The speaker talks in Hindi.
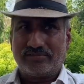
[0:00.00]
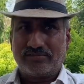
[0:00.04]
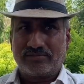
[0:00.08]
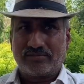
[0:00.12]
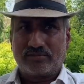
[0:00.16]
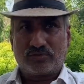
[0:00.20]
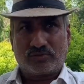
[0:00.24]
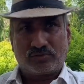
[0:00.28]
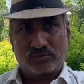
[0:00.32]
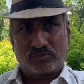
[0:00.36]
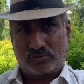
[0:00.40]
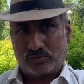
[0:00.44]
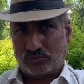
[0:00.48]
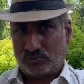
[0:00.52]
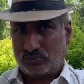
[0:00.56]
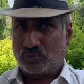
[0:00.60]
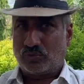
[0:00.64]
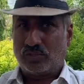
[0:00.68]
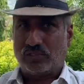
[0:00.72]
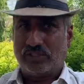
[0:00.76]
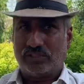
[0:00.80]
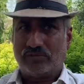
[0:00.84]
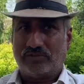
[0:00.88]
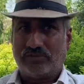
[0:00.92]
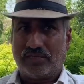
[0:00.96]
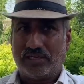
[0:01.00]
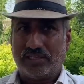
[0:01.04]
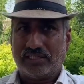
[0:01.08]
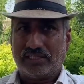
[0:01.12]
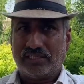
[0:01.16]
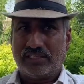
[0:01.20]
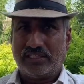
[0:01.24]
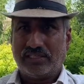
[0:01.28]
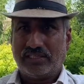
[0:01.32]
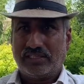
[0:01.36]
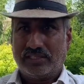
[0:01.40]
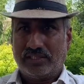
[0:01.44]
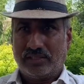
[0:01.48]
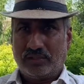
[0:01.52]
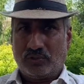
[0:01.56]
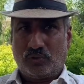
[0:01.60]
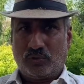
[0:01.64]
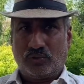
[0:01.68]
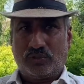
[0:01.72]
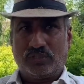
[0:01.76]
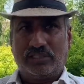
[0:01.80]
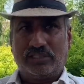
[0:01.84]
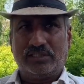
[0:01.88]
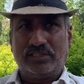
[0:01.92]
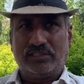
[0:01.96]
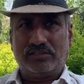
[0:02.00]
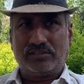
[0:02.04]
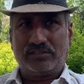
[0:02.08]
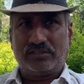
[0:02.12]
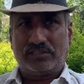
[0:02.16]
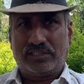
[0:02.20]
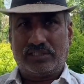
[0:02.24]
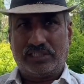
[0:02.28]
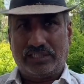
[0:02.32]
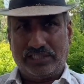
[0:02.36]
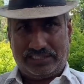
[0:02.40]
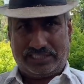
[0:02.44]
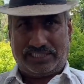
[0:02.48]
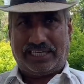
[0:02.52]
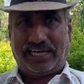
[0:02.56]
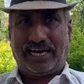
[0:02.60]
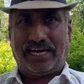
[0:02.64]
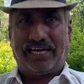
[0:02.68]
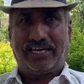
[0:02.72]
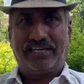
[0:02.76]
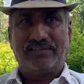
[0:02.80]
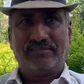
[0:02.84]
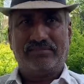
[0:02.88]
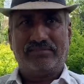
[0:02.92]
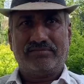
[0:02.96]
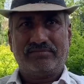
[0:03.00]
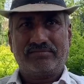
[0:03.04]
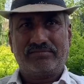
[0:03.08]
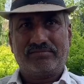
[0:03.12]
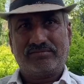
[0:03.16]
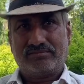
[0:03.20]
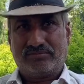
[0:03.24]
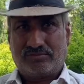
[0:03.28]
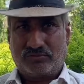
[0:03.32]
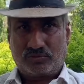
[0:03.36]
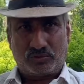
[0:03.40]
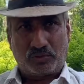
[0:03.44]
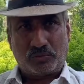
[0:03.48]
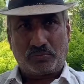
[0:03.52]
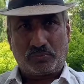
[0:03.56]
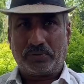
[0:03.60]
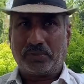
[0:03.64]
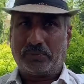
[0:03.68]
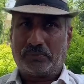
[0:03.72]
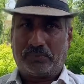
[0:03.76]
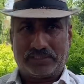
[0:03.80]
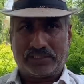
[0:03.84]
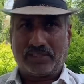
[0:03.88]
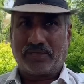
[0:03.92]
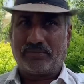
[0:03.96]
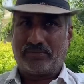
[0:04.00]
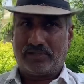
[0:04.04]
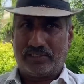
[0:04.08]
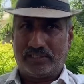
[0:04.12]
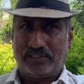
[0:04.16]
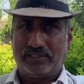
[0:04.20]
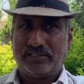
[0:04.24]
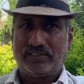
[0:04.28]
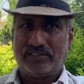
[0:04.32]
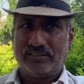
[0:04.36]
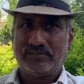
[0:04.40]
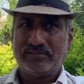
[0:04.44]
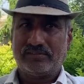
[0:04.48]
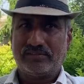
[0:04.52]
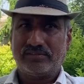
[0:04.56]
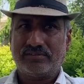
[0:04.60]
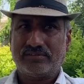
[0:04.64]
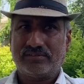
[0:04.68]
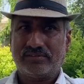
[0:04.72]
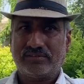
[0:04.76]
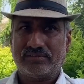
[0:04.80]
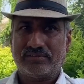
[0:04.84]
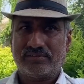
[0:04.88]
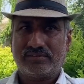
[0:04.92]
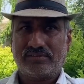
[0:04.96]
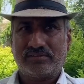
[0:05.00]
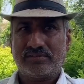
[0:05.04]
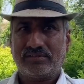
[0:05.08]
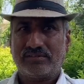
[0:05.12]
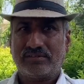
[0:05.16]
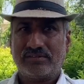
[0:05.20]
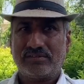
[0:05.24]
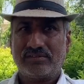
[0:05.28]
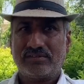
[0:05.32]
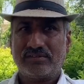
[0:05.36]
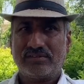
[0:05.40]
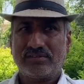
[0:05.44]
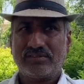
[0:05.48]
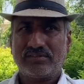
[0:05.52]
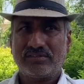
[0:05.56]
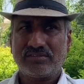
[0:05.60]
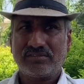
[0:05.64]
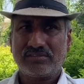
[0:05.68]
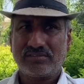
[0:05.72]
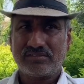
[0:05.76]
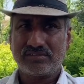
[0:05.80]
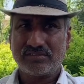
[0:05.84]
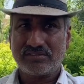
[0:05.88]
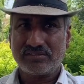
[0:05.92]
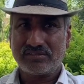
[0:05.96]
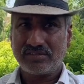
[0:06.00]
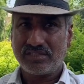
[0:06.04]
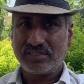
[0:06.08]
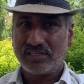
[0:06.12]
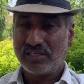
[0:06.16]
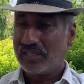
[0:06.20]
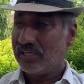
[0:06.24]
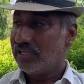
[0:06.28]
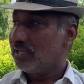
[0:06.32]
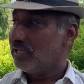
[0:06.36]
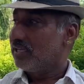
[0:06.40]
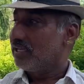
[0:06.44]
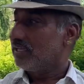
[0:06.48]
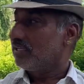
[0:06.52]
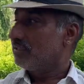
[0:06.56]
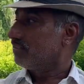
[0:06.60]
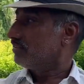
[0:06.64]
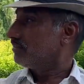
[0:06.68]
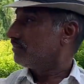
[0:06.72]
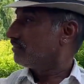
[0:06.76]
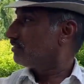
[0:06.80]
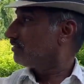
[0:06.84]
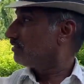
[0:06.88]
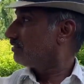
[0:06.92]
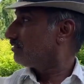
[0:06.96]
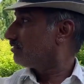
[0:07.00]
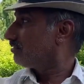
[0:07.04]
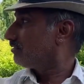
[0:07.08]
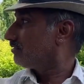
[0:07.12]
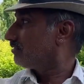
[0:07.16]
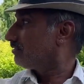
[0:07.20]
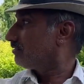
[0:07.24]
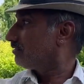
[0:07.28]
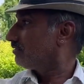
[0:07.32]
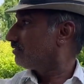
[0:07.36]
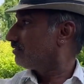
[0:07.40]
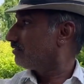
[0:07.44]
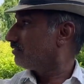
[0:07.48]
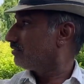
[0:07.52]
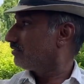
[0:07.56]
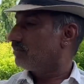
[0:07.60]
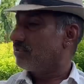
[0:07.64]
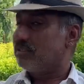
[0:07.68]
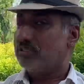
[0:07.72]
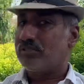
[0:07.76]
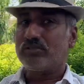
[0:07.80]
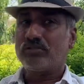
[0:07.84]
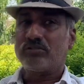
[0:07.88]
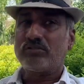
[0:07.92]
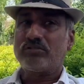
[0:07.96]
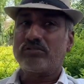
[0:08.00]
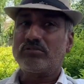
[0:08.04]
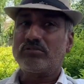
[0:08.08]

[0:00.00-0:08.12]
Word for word: हाँ हाँ तो लीद वाली और यदि खींच रहा है तो फिर पेशाब पेशाब वाली हाँ ये क्या ये ये एक नए नए जो